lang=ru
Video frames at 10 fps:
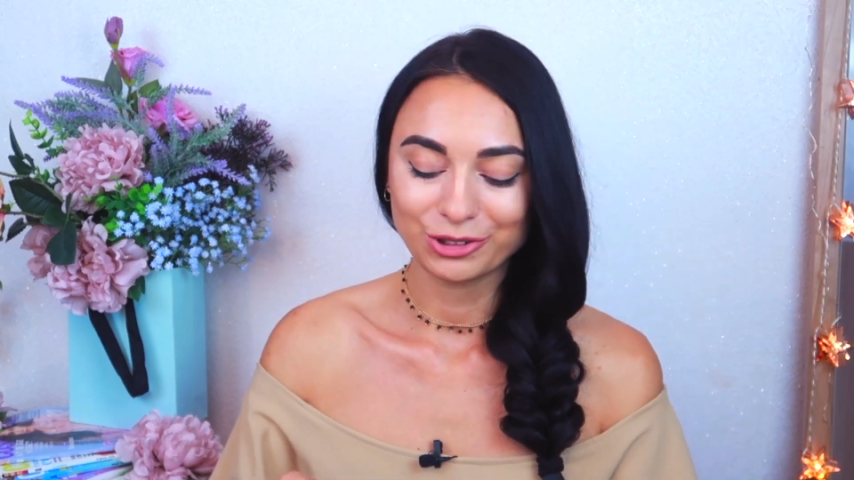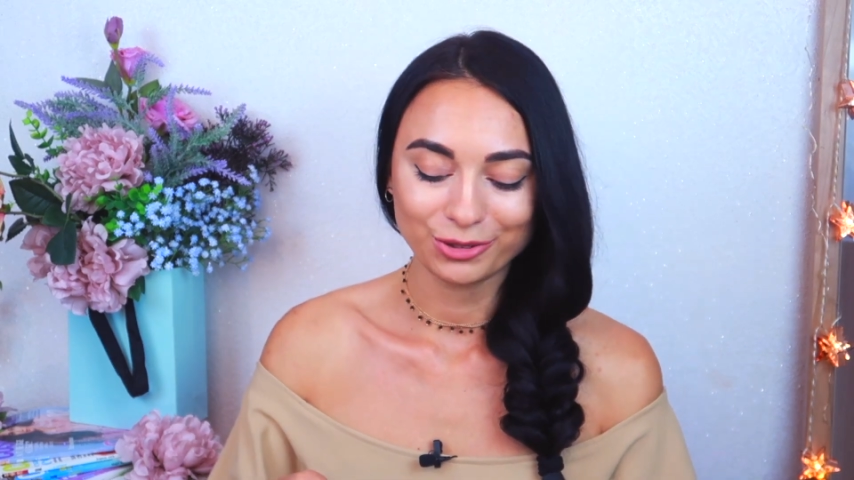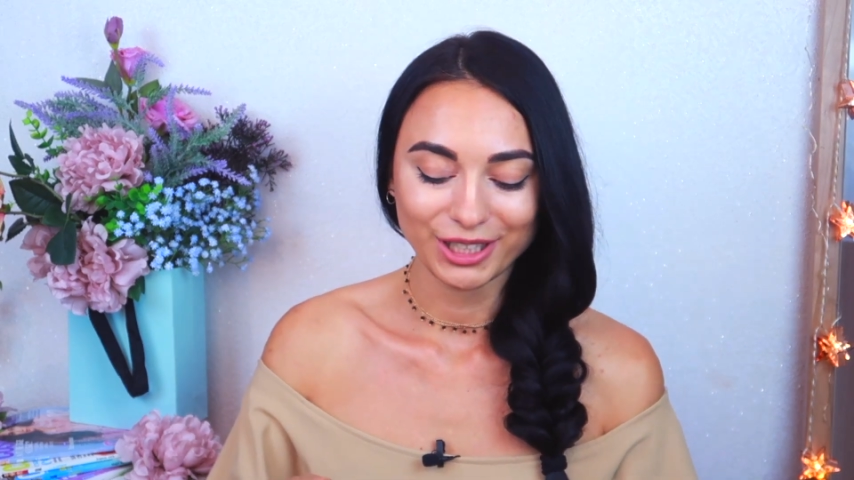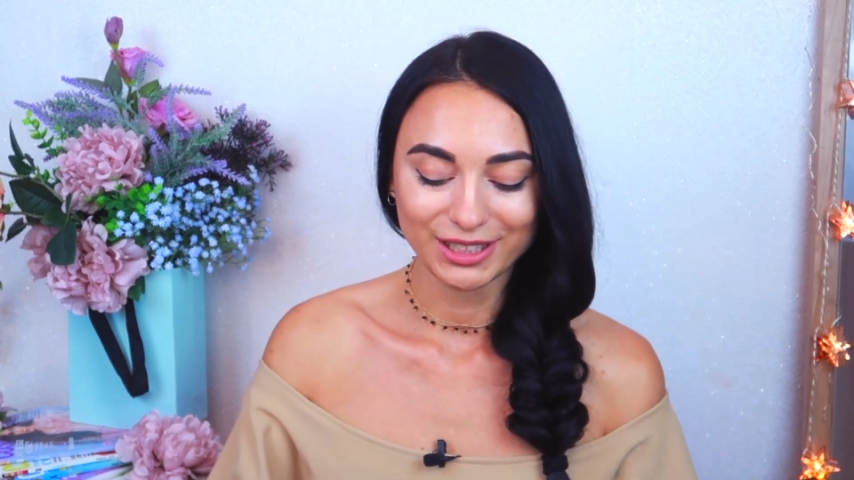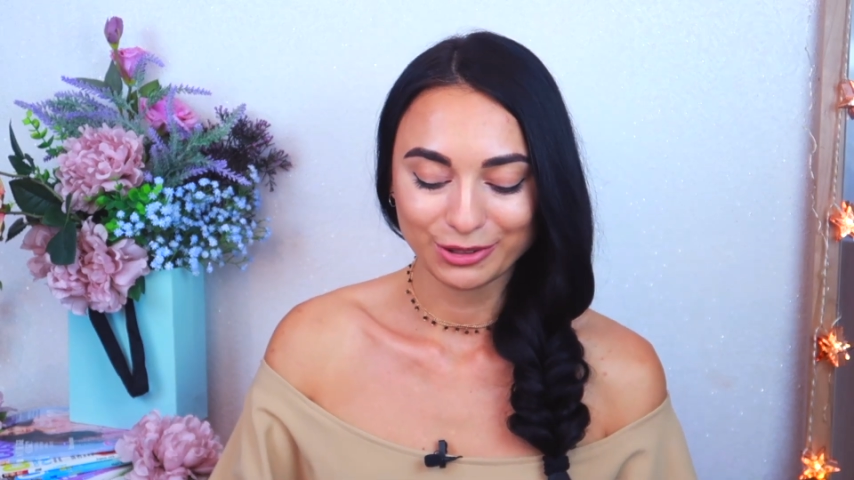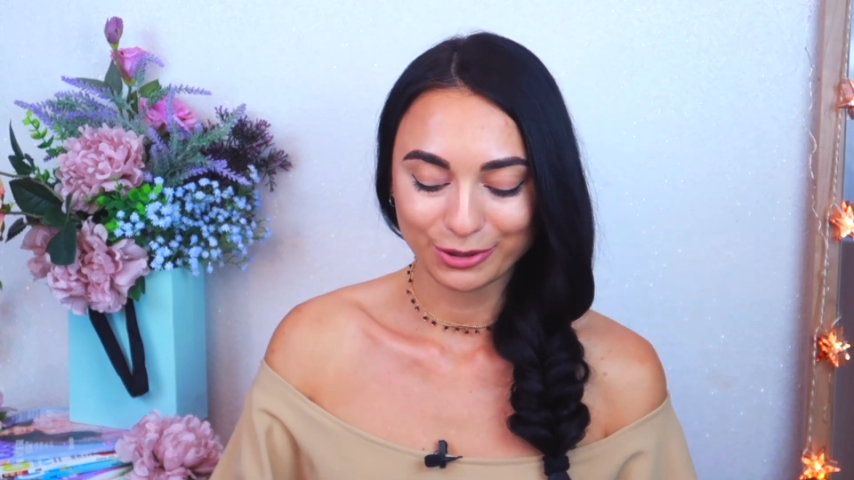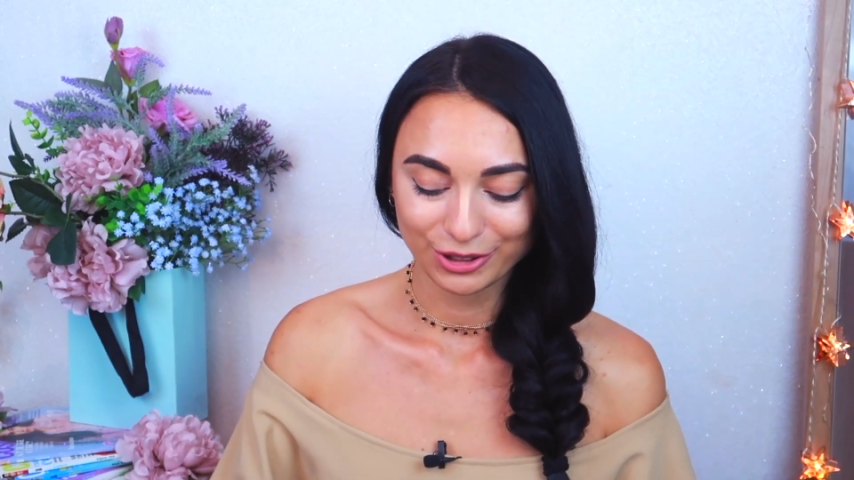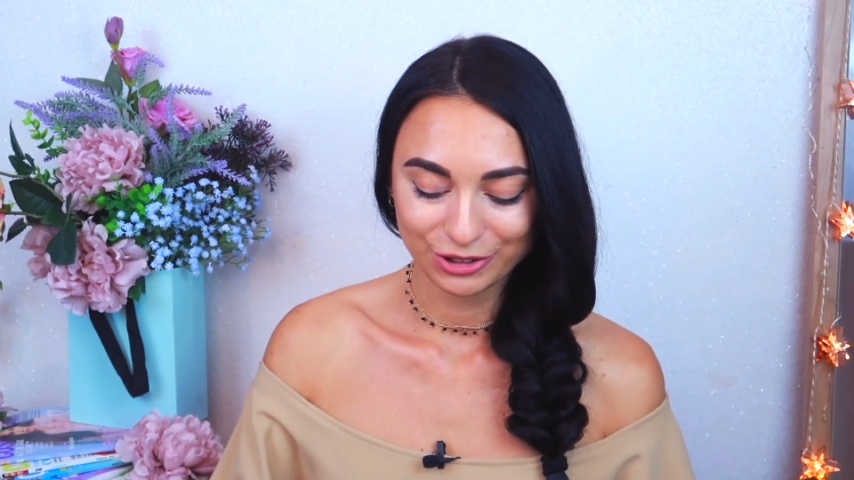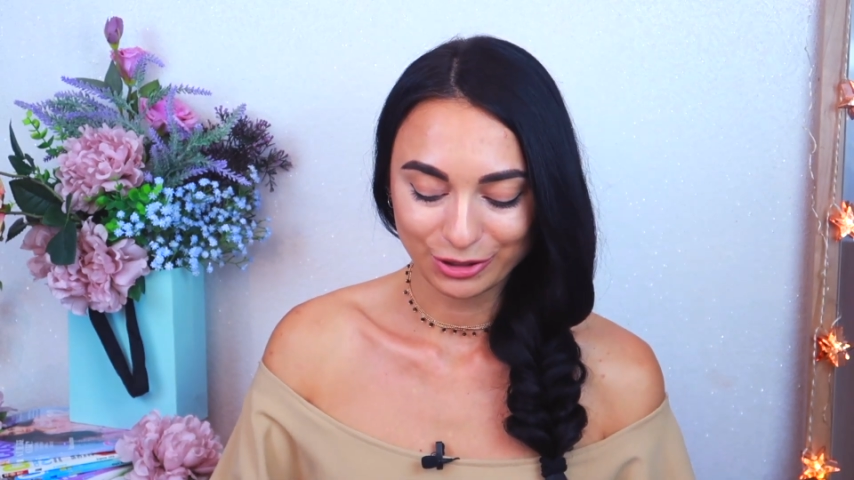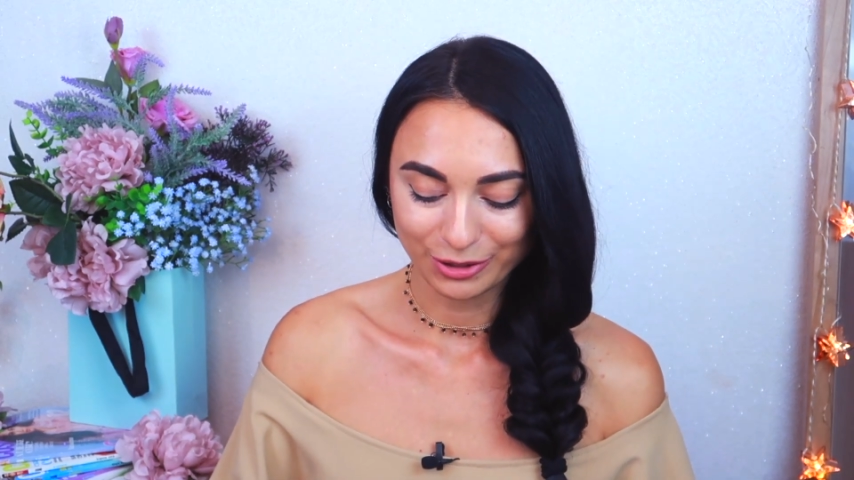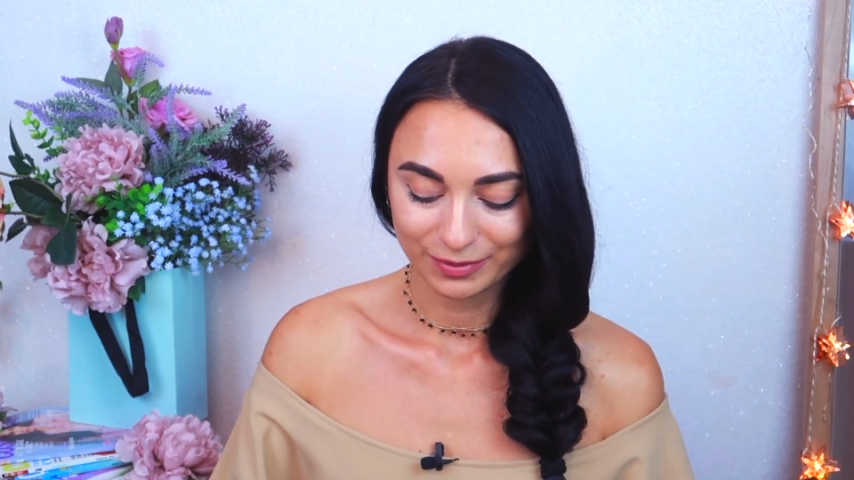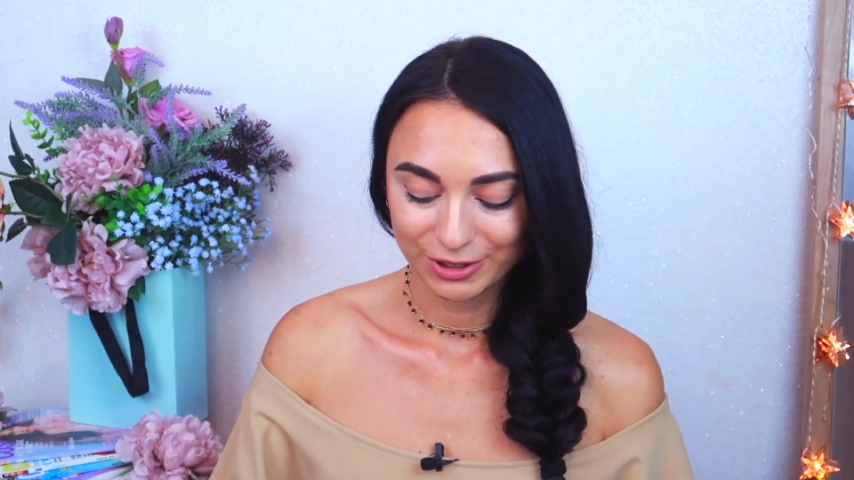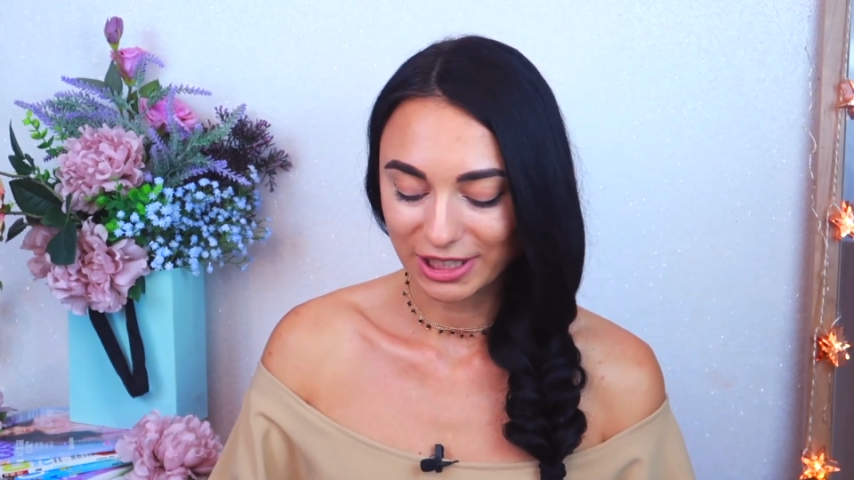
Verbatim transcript: еще есть кое-что.